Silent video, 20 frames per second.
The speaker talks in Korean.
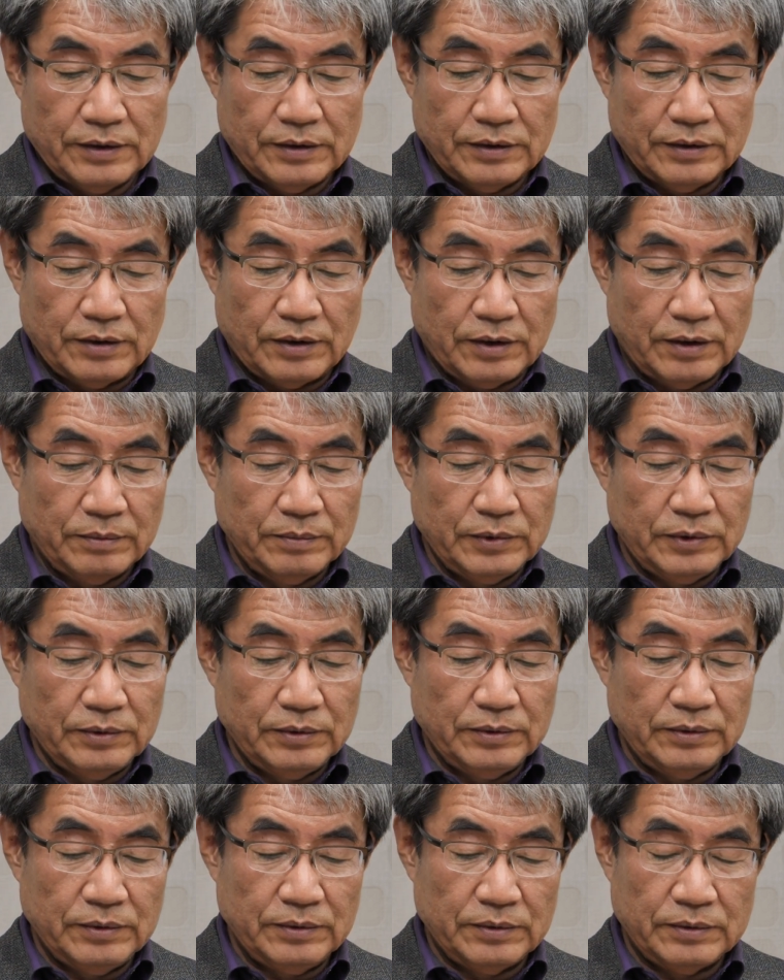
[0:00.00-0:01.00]
너무, 너무
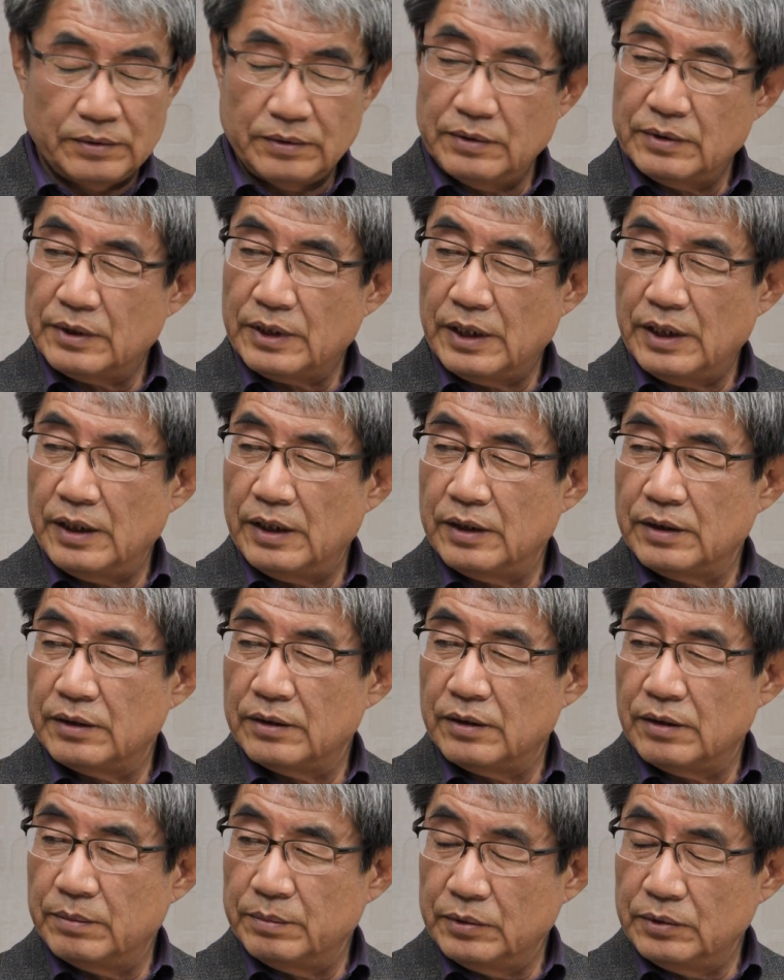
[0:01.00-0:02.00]
예,
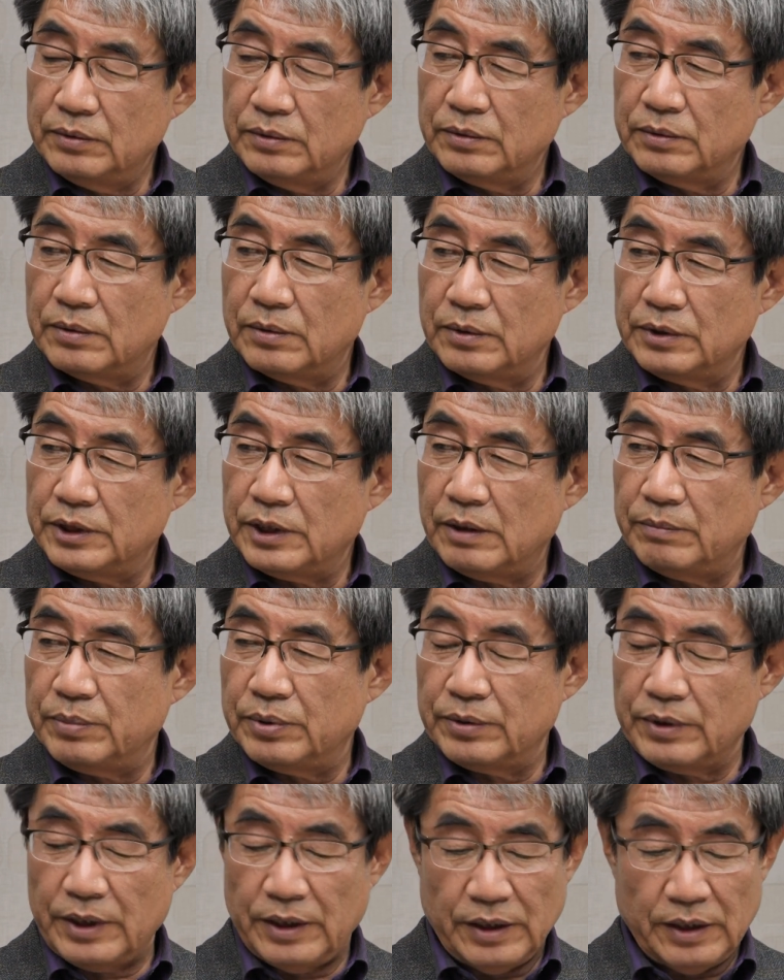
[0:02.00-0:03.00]
너무 골치
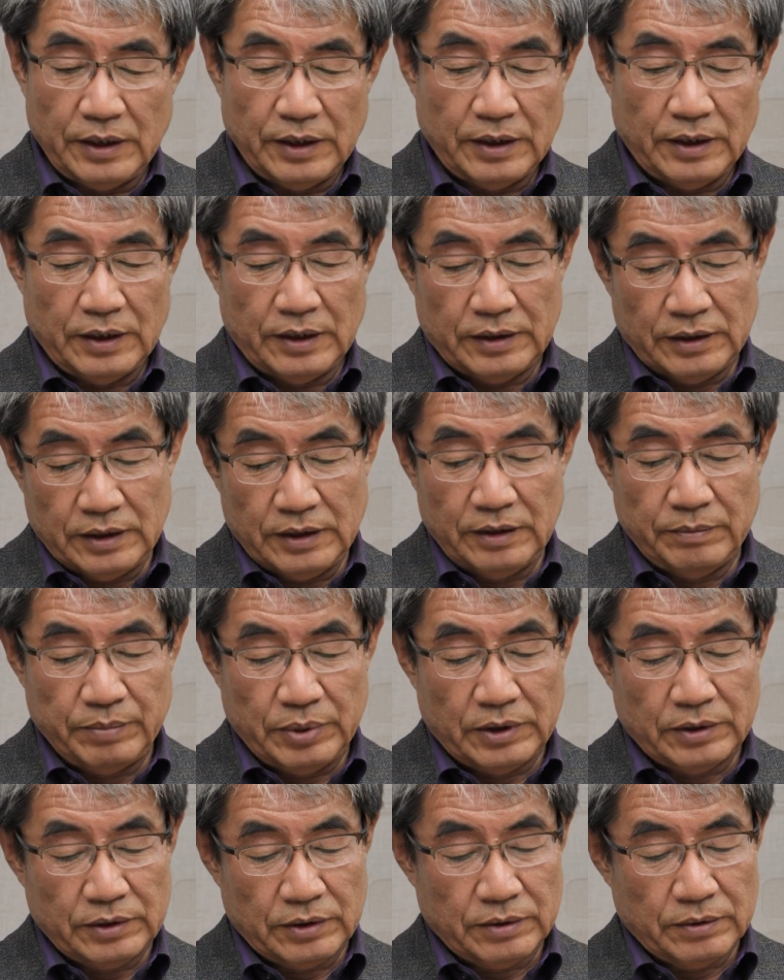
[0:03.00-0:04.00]
아프게 일이
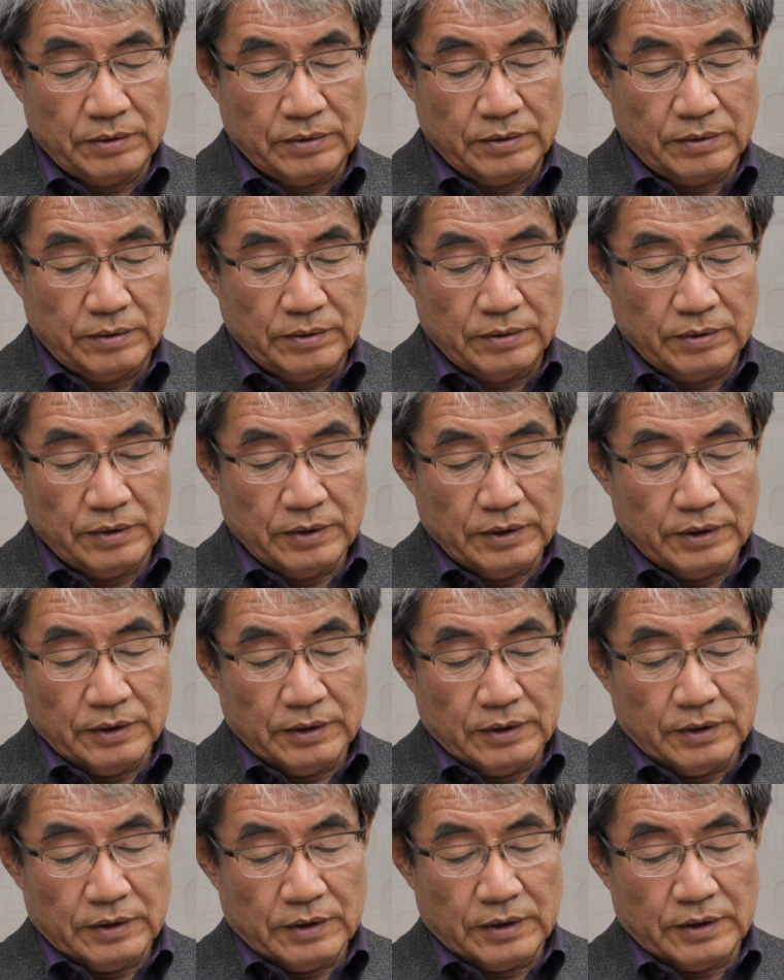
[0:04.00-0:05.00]
퍼졌고
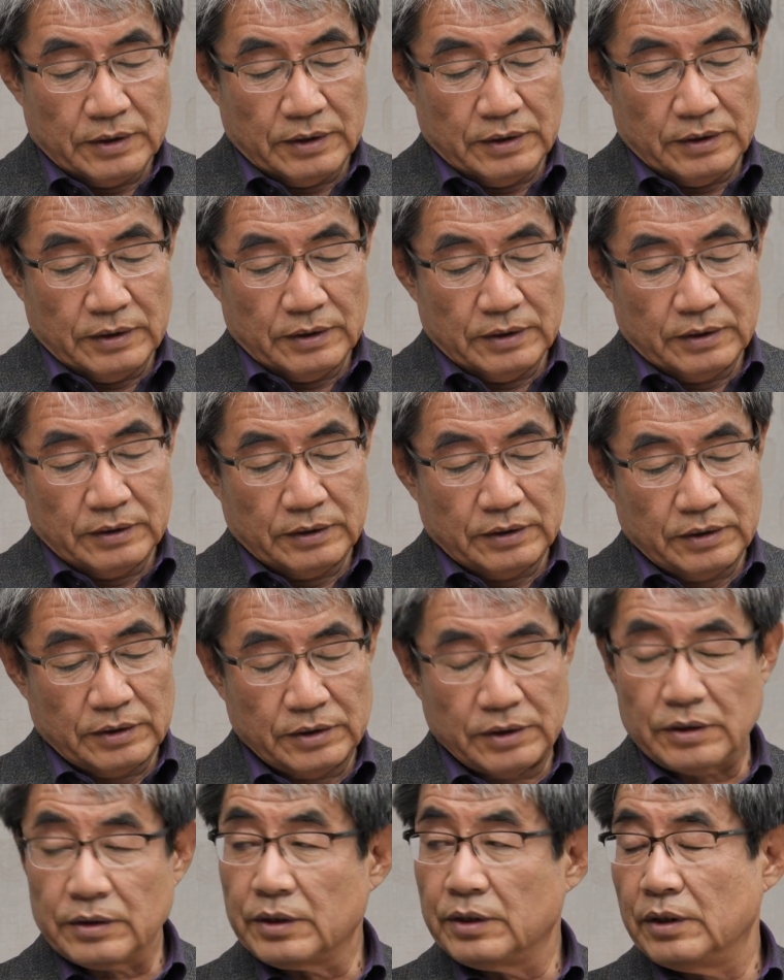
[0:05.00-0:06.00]
그
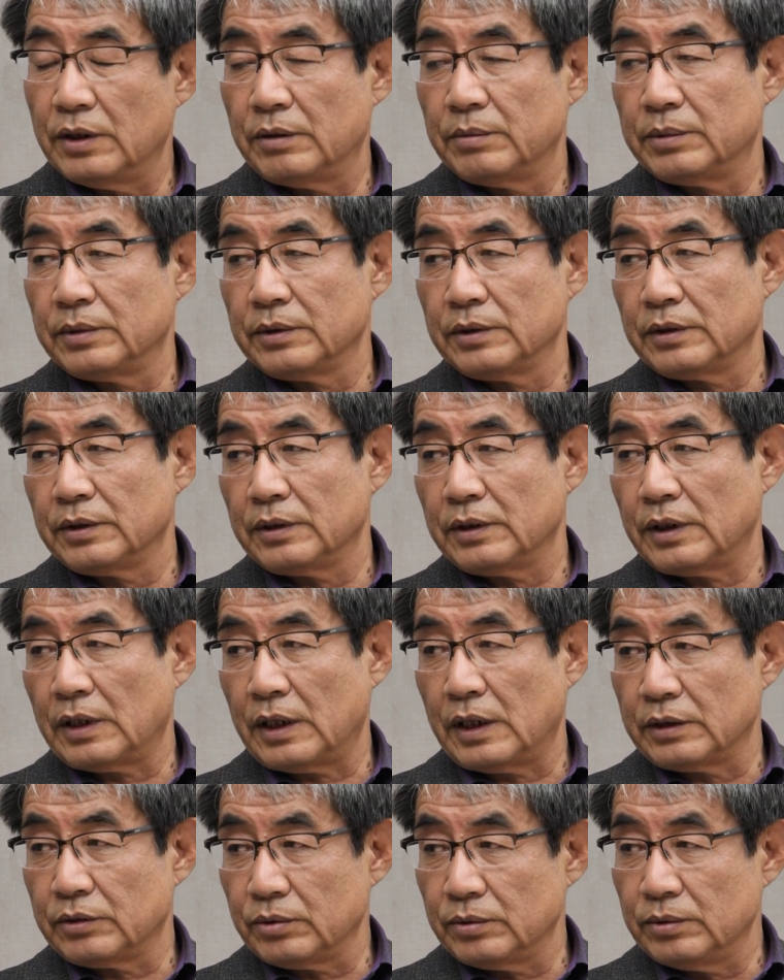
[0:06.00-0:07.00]
특정 기업은
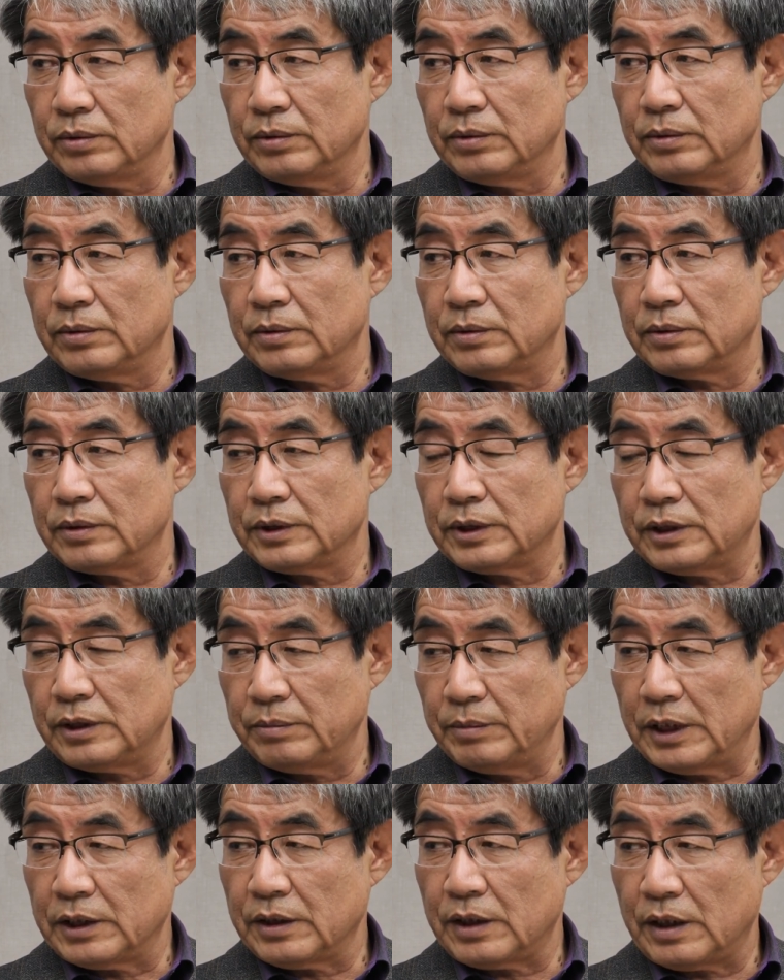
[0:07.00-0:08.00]
아주
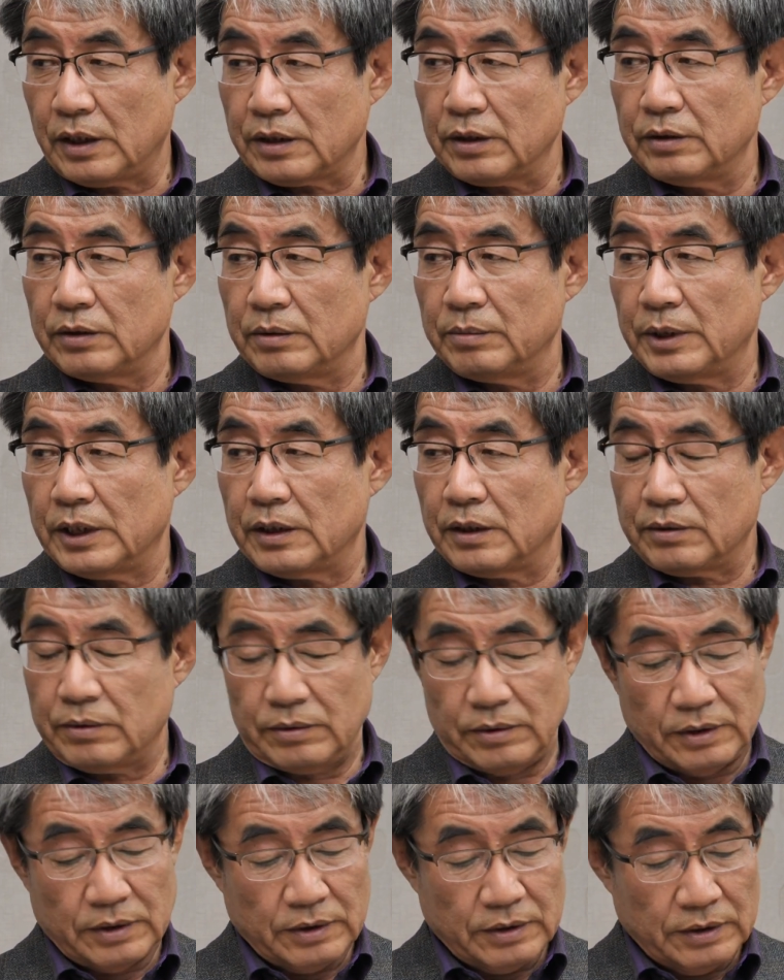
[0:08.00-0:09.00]
심한 타격을
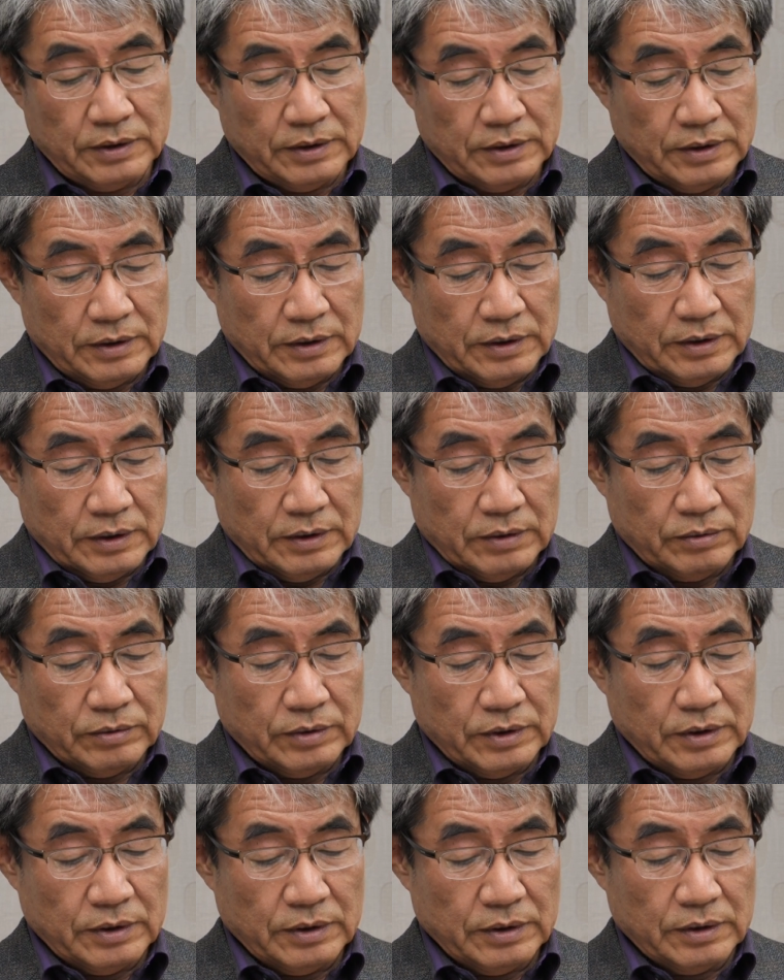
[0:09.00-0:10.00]
받았고요.
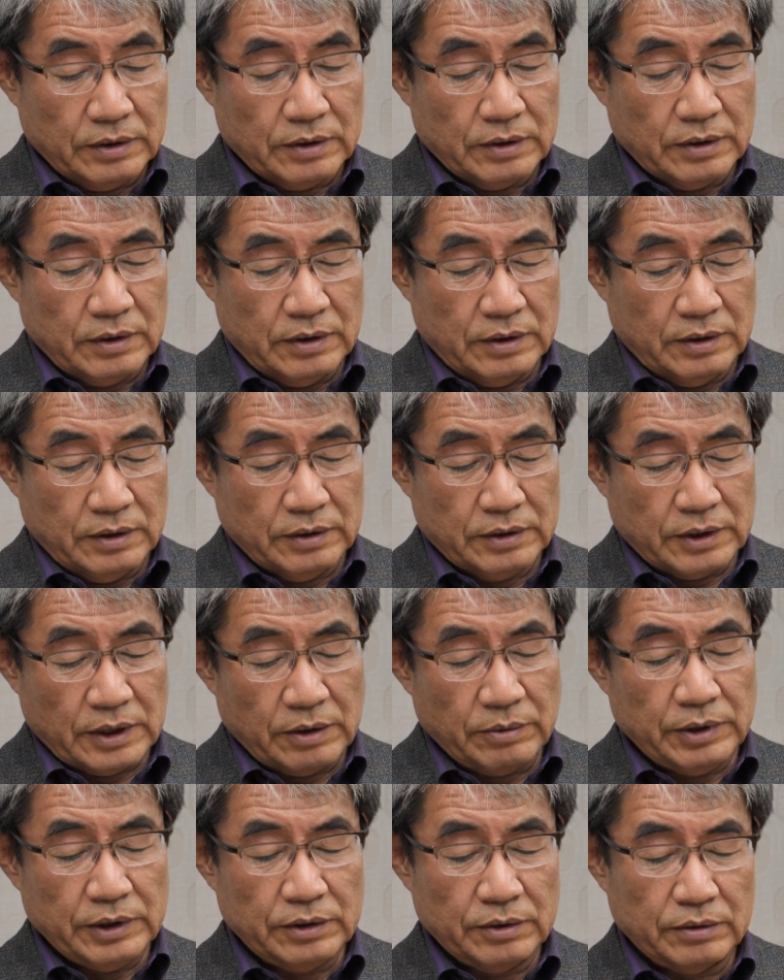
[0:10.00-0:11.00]
우선 그
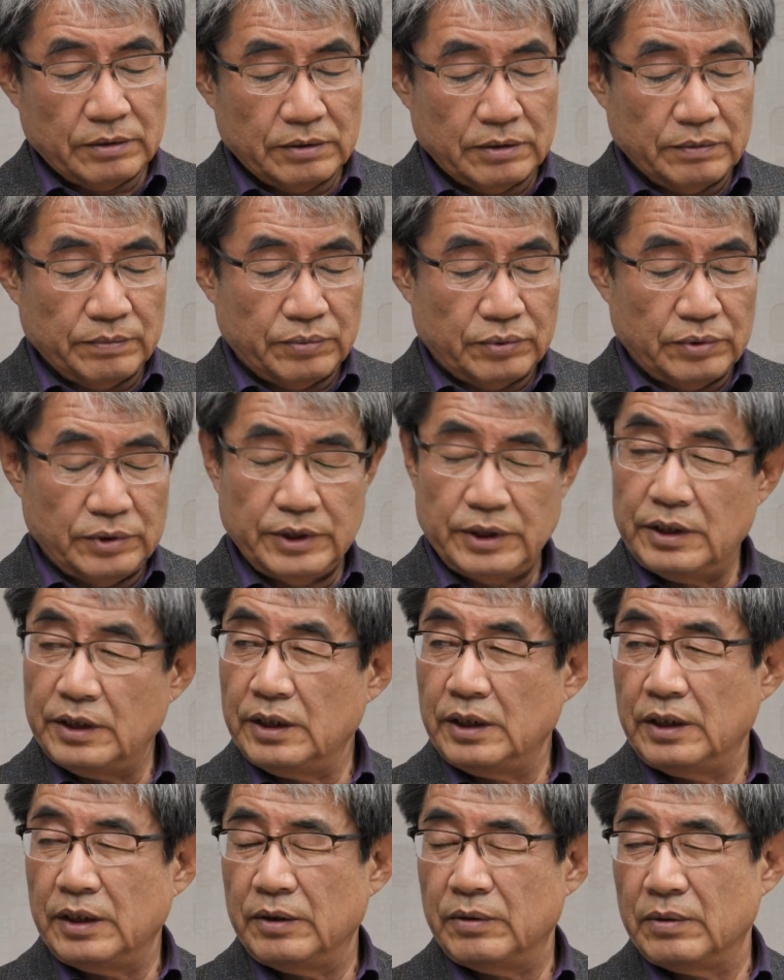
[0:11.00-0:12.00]
사회적으로
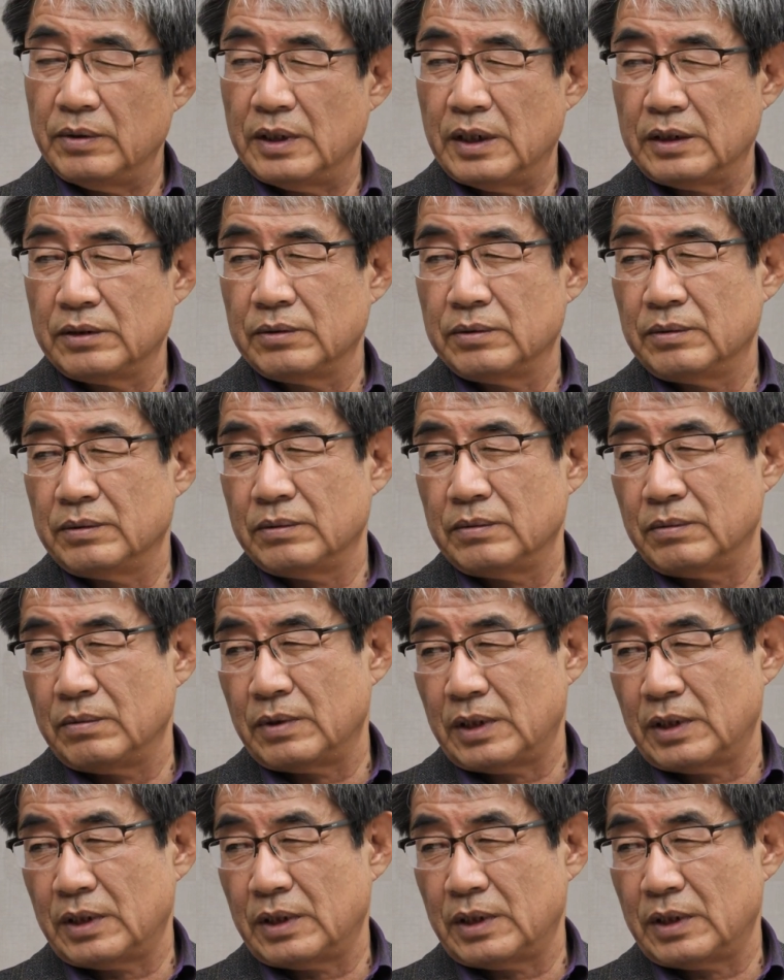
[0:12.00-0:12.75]
불신이 아주